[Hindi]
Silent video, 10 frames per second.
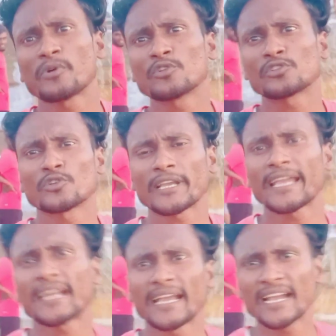हम पहुंच चुके
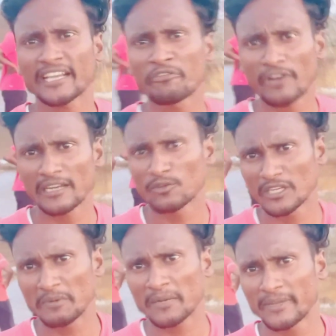हैं गया के
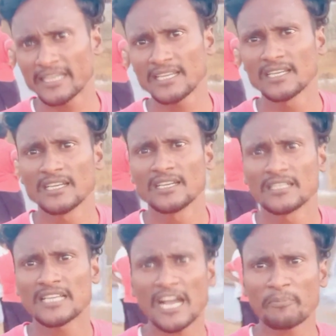फाल्गु रिवर में
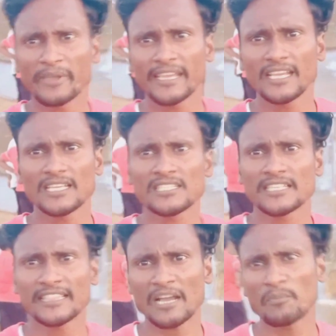जहाँ पे
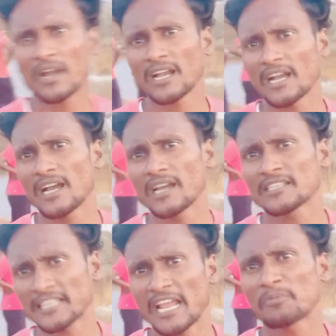सीता माँ का
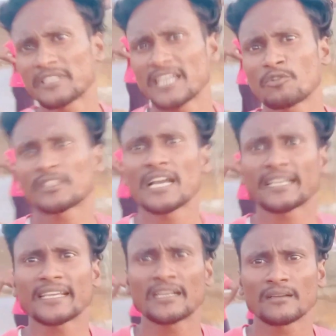शराब दिया हुआ
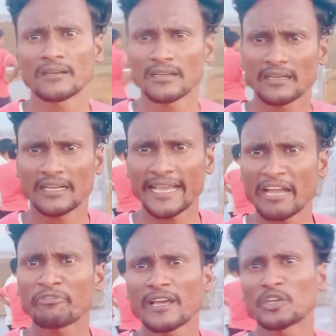था कि
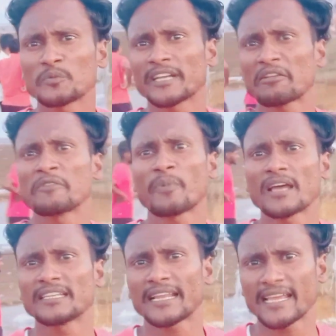गया फाल्गु में कभी
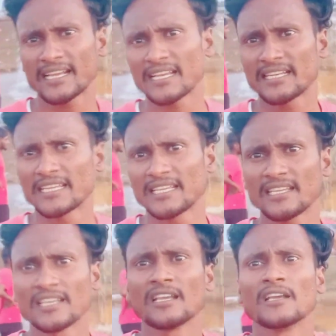पानी रहेगा ही
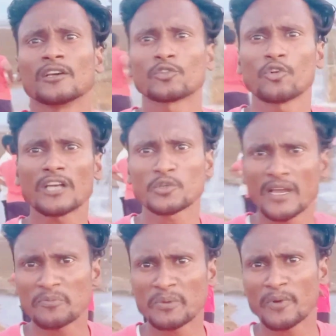नहीं तो आज
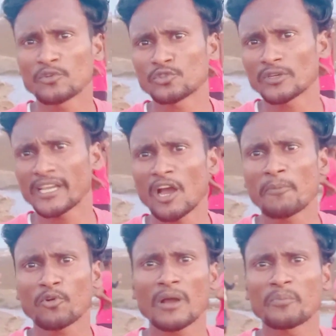वहीं पे पहुंच चुके हैं
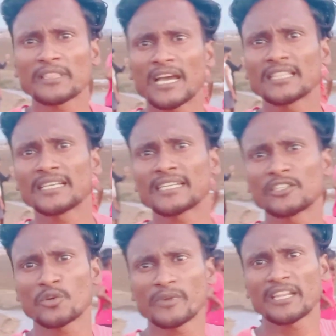आपको हम बता दें
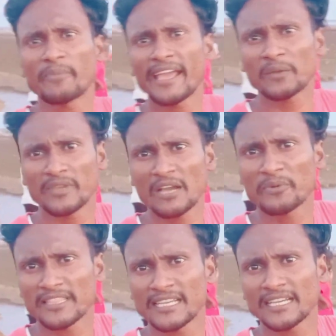कि जो मेरे बैग में
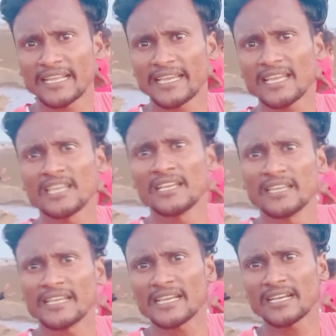यहाँ पे देख रहे हैं
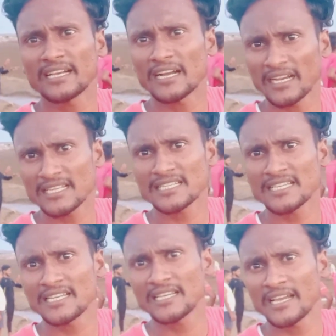ये गंगा
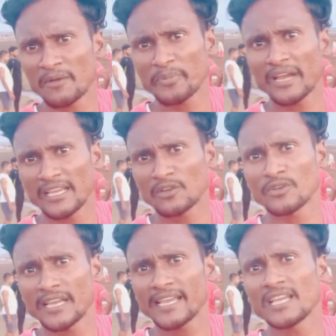जी यहाँ पे आए
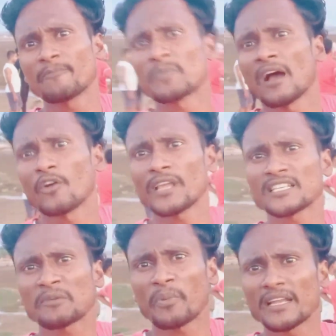हुए हैं और
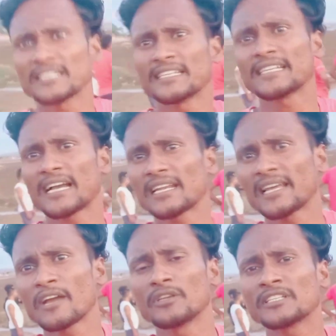यहाँ से पानी निकाल
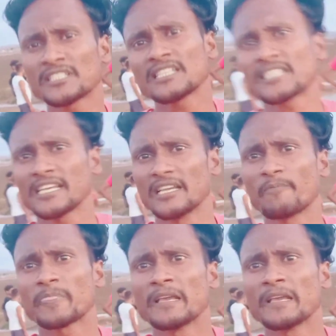रहा है इसी से